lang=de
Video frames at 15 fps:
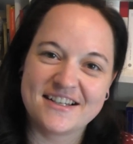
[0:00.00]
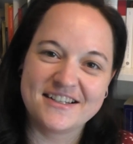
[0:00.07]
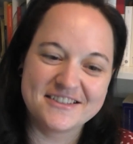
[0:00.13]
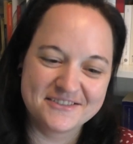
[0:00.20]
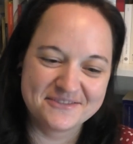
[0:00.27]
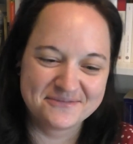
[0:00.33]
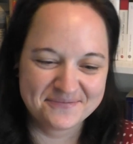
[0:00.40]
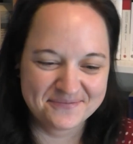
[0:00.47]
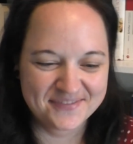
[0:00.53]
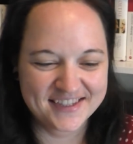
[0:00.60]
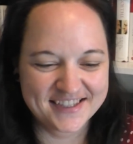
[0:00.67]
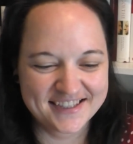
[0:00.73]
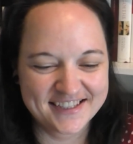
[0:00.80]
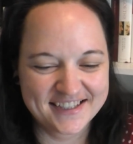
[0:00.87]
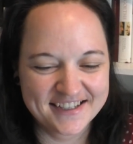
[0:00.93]
dran.
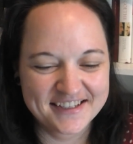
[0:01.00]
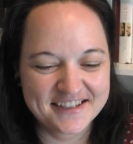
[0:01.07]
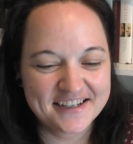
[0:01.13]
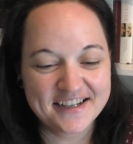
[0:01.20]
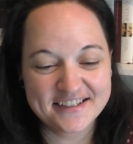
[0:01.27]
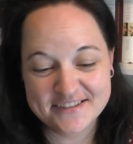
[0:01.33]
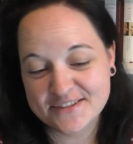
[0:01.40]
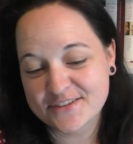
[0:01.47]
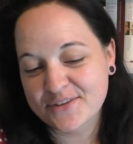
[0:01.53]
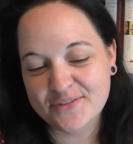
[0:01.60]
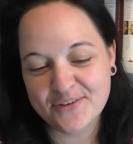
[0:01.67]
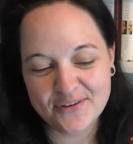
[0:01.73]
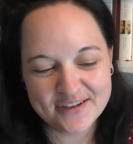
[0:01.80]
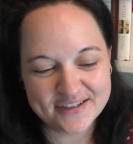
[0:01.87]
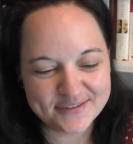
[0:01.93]
Also ist
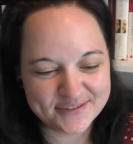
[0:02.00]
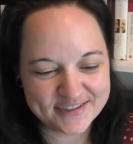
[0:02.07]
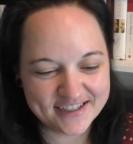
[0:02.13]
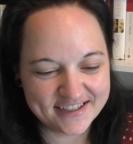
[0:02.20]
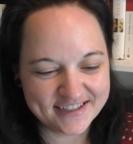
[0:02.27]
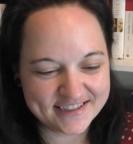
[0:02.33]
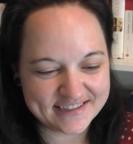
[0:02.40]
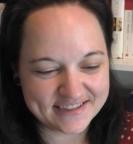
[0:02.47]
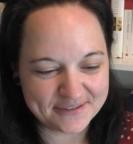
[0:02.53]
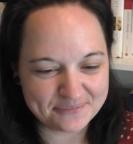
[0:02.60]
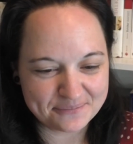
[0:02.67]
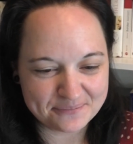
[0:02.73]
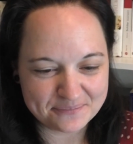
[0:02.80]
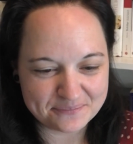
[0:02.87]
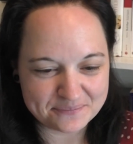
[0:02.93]
irgendwie auch ganz unterhaltsam.